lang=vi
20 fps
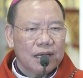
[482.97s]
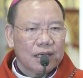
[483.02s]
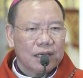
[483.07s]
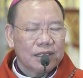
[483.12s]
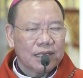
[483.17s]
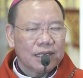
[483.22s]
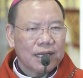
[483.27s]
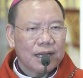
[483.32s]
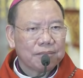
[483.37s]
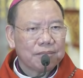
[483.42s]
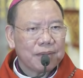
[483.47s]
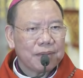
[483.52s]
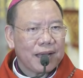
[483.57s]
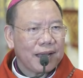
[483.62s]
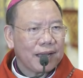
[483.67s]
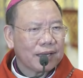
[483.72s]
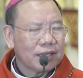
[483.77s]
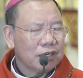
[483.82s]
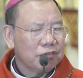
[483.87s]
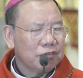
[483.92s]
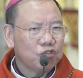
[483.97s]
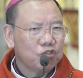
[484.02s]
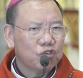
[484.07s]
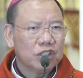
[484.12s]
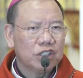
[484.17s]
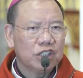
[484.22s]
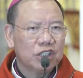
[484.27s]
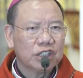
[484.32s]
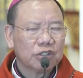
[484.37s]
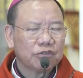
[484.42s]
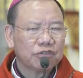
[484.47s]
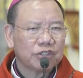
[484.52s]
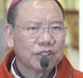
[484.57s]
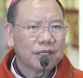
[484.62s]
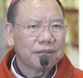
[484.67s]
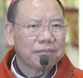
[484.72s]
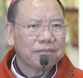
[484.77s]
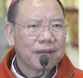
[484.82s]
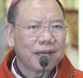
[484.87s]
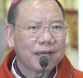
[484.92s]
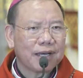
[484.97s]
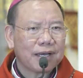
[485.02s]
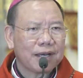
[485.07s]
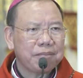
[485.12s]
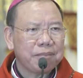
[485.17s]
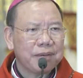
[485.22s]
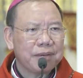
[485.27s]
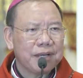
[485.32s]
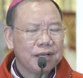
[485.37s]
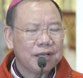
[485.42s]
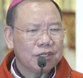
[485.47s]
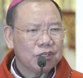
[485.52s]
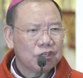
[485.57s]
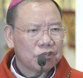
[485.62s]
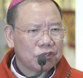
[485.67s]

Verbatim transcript: Người đàn bà, người phụ nữ trong sách Maccabe